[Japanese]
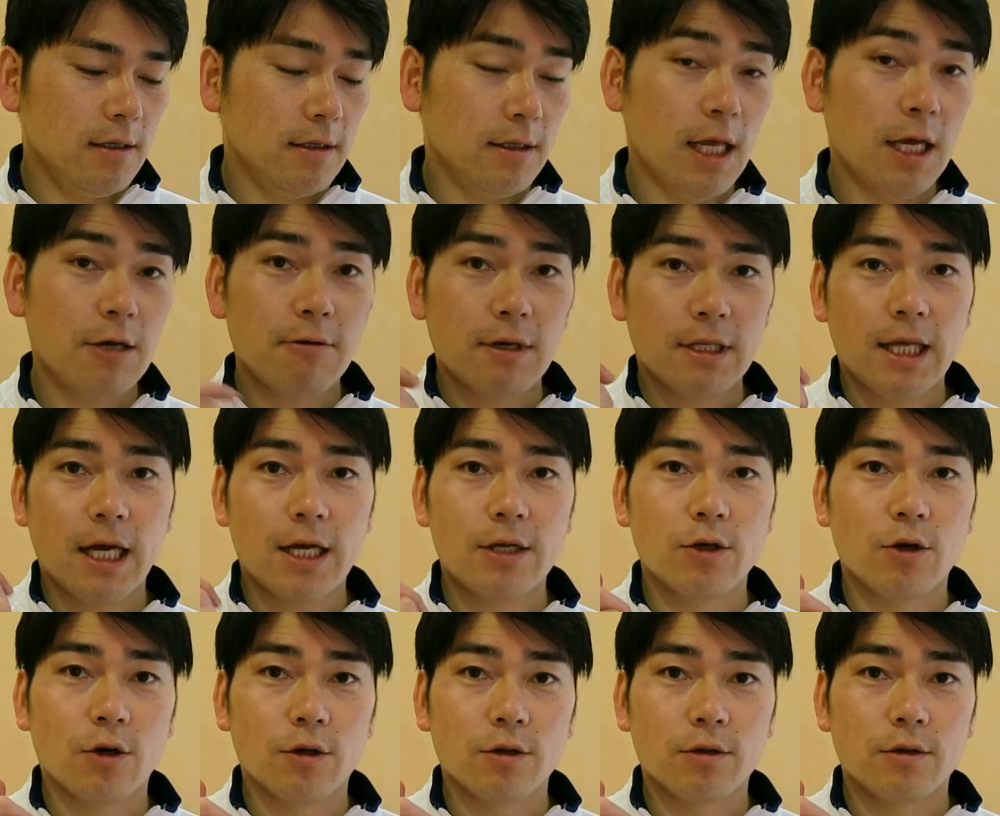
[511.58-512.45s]
電話
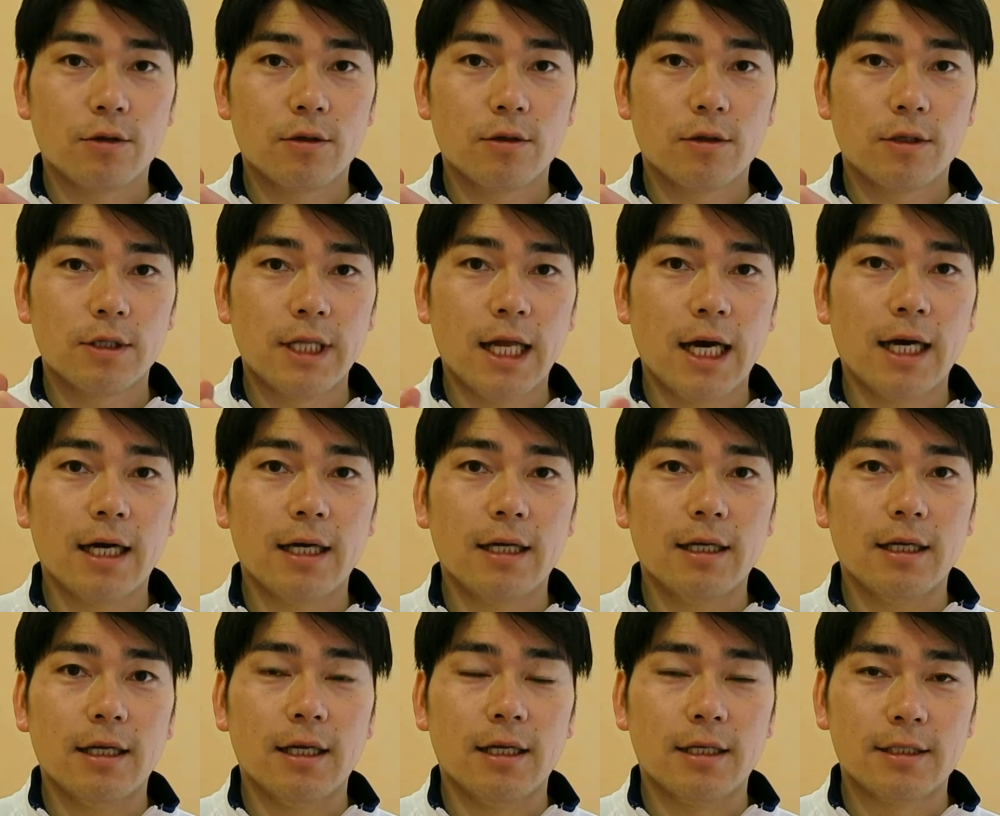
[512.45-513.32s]
対応な、
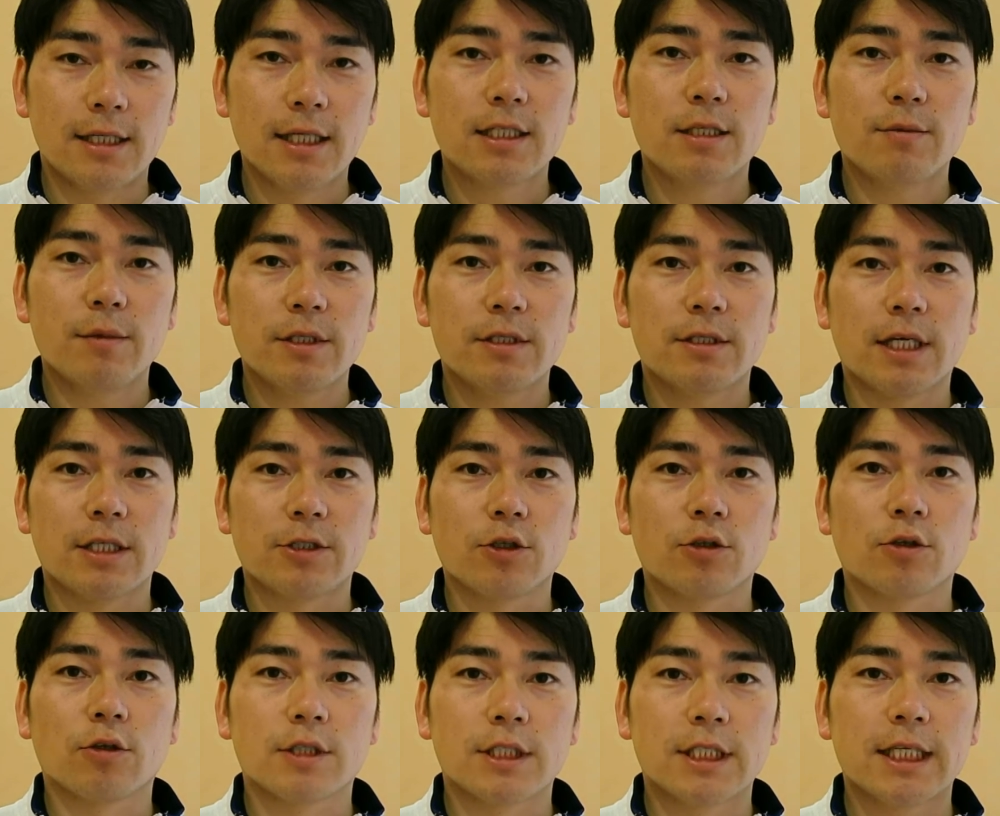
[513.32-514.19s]
え説明って言っ
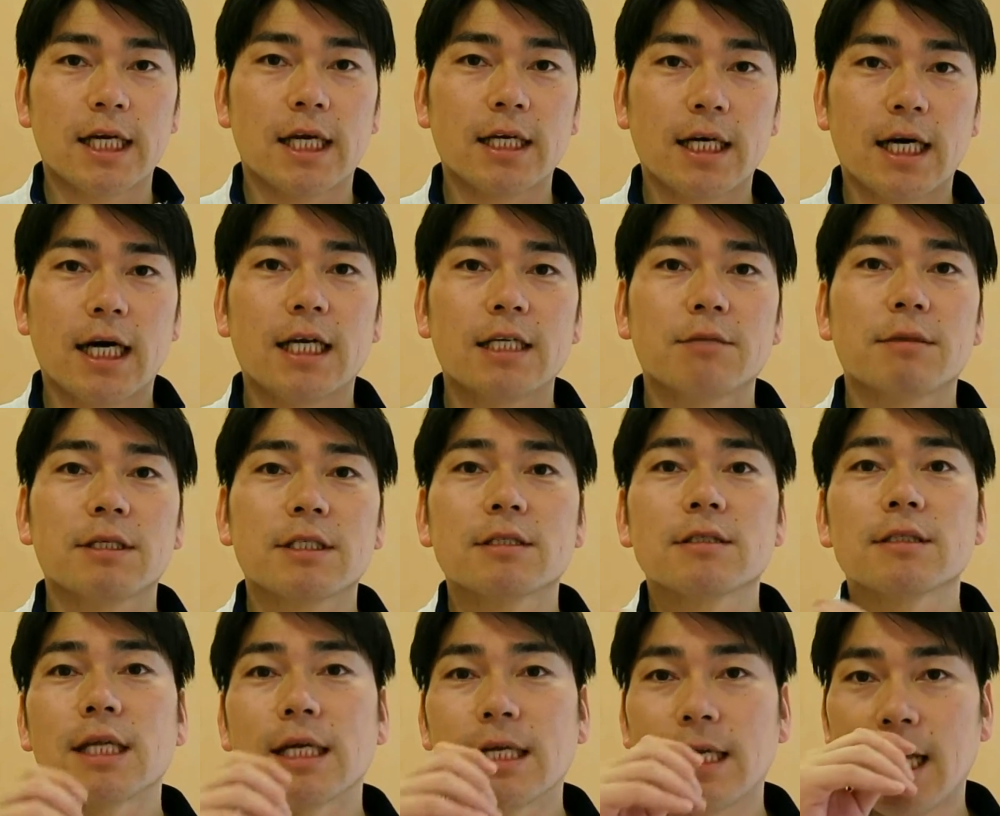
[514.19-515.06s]
たらちょっと時間かかりま
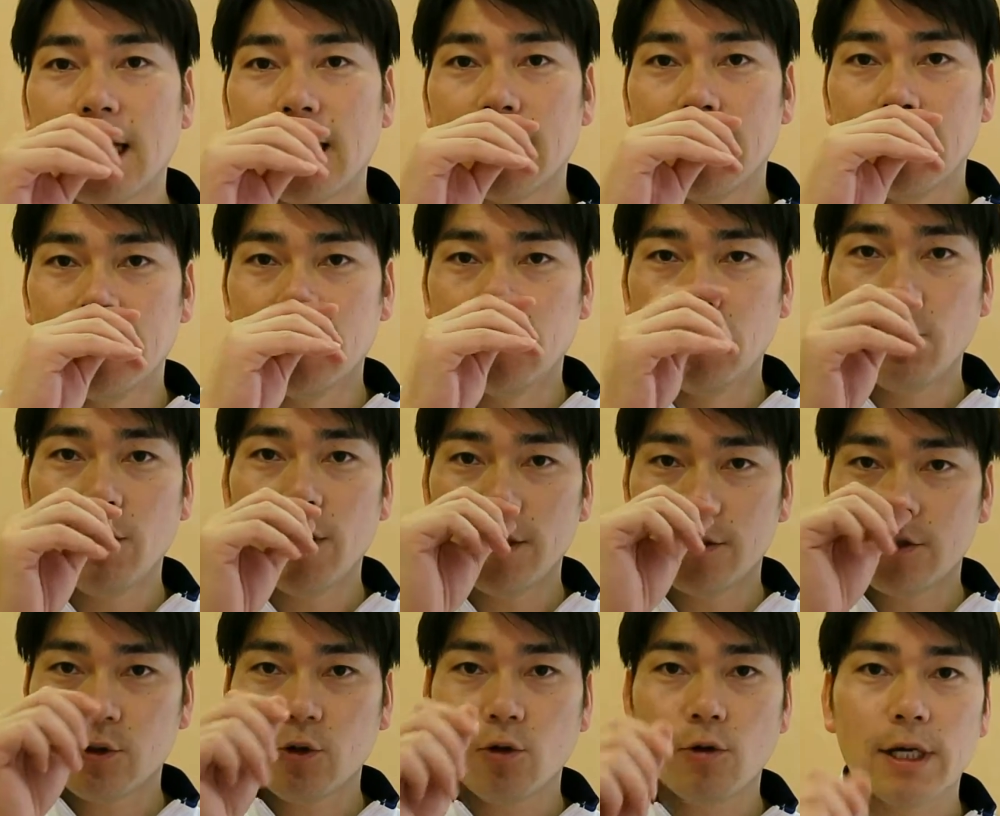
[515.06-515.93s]
すんでね予
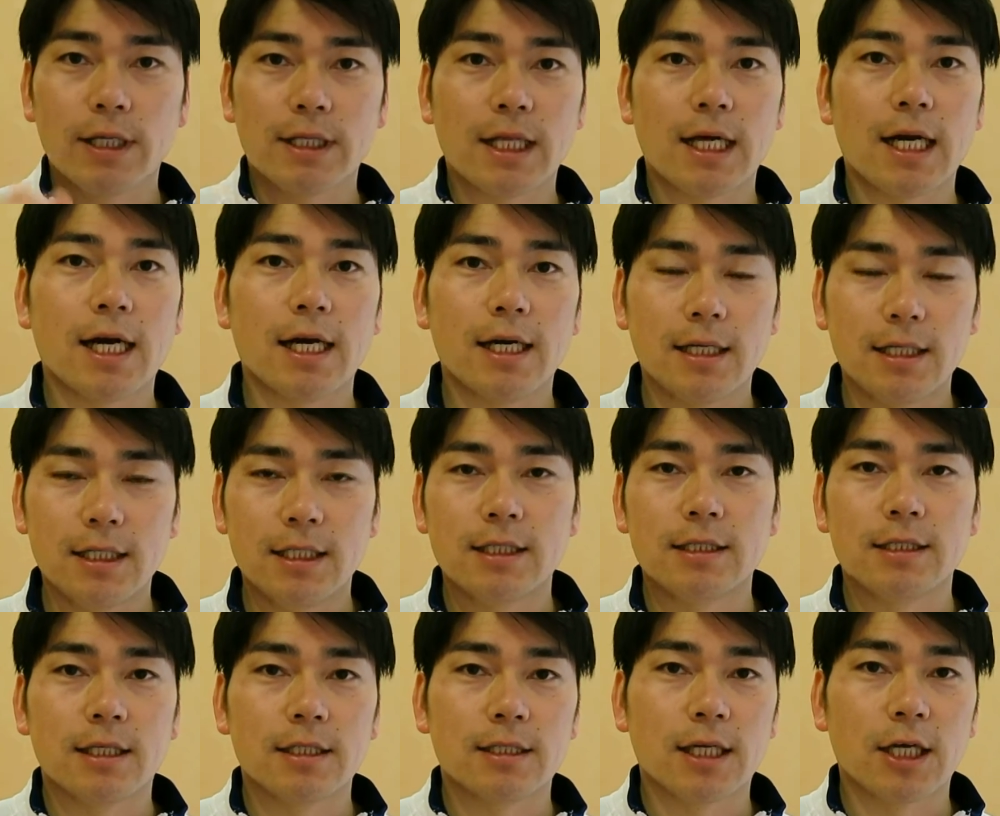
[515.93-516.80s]
約等やったらい
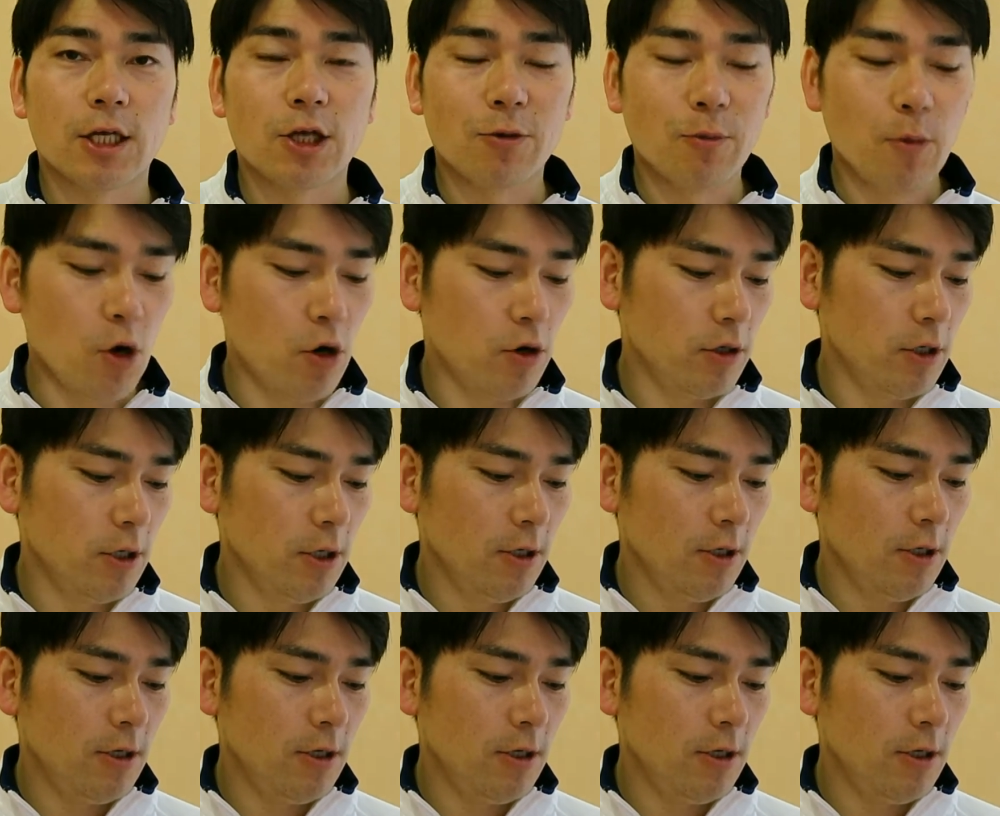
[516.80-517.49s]
いんですけども